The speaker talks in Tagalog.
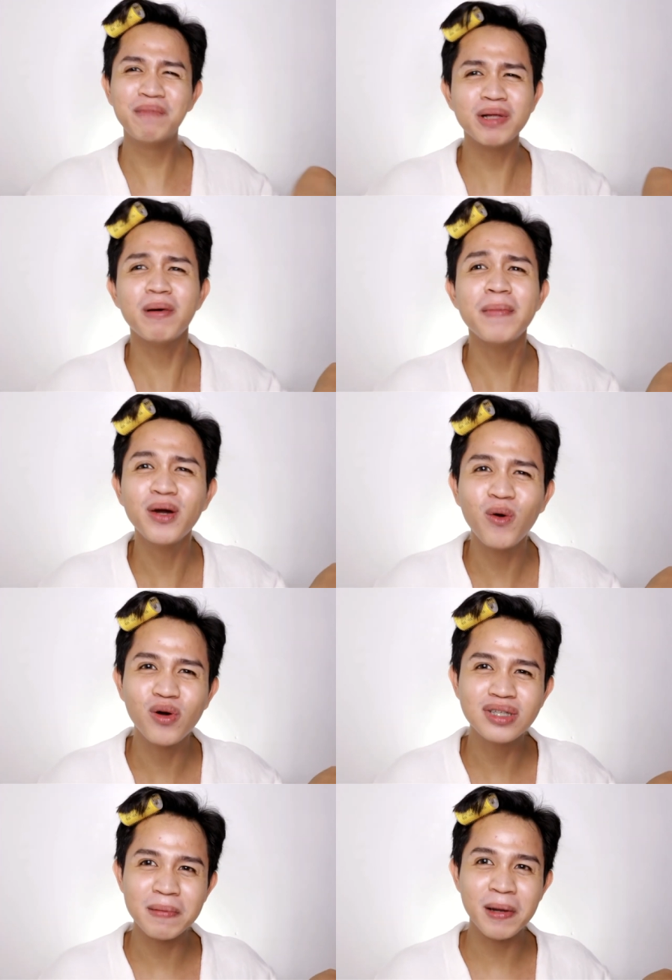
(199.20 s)
Ba't ba may
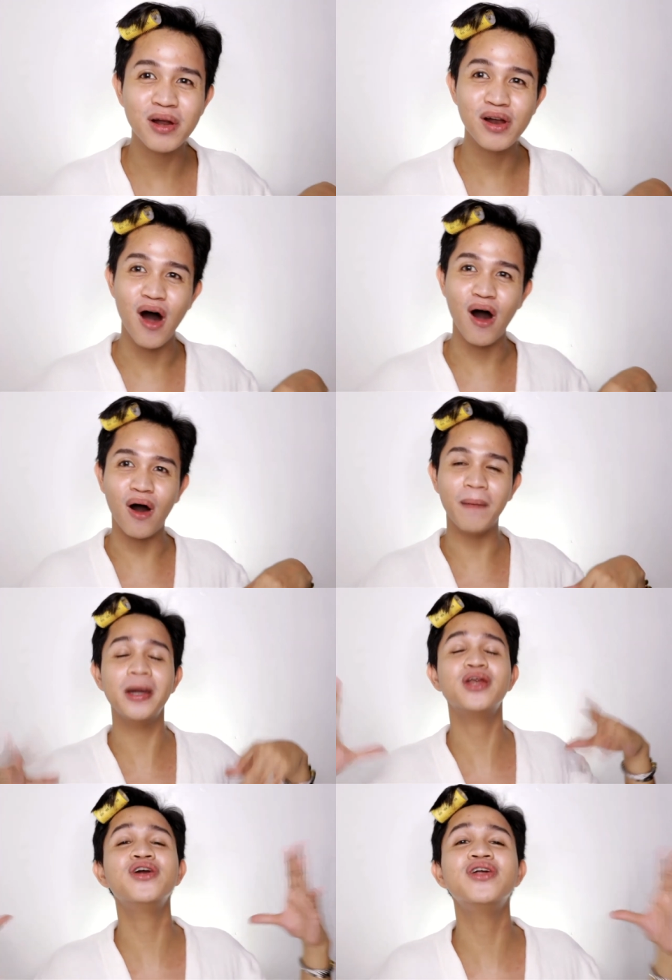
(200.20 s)
hugot sa manloloko?
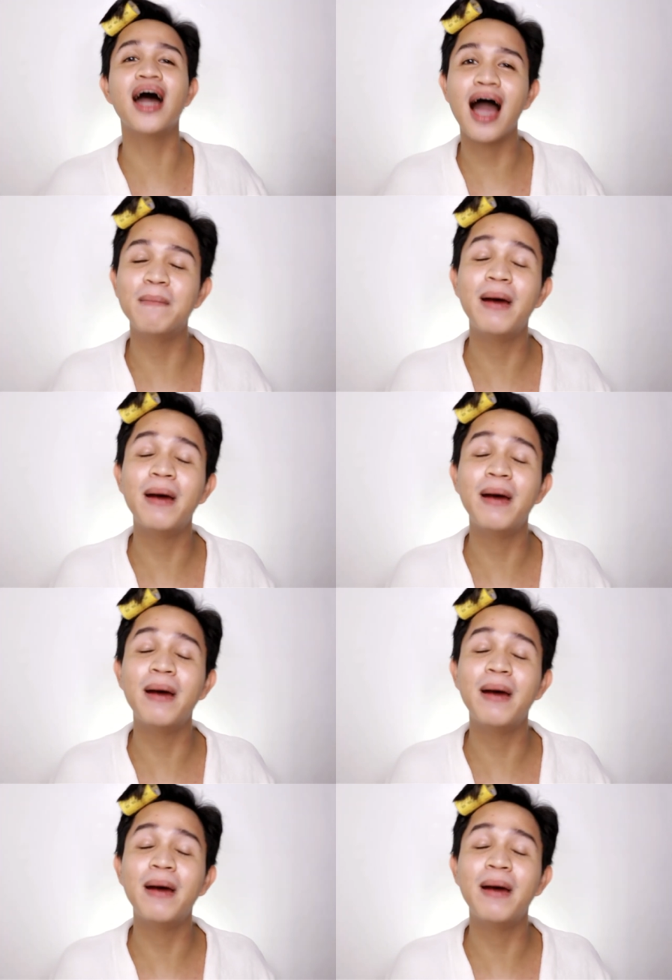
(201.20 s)
Pero yun na nga,